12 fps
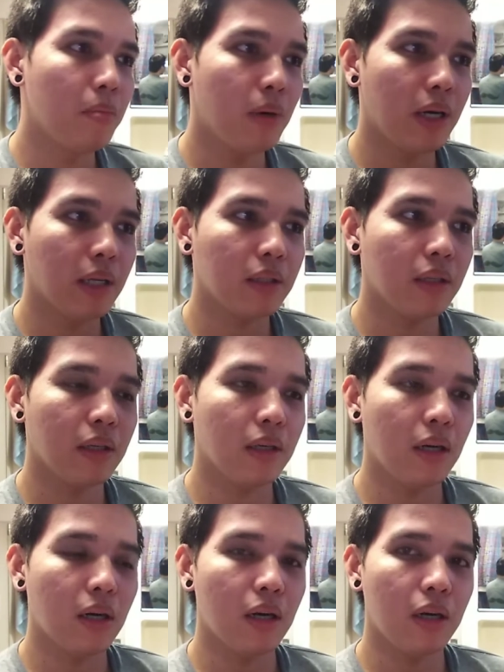But
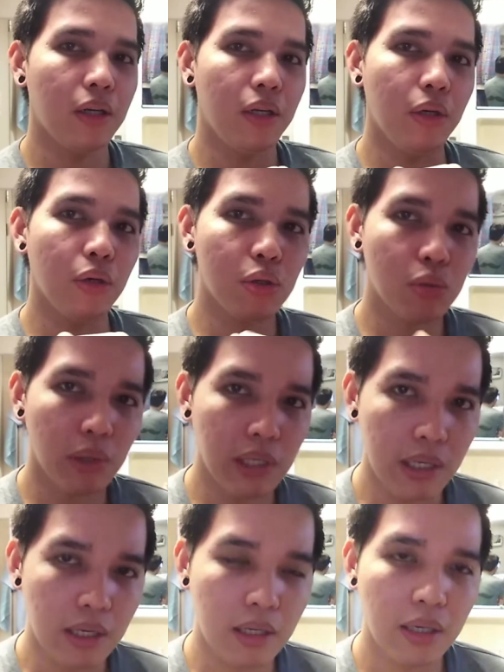uh,
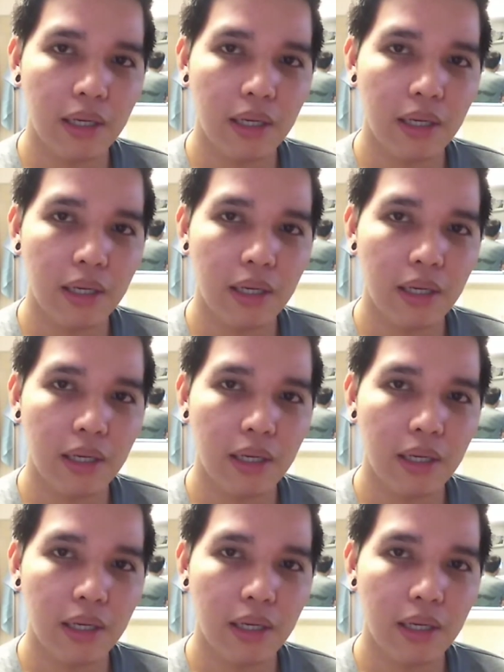usually,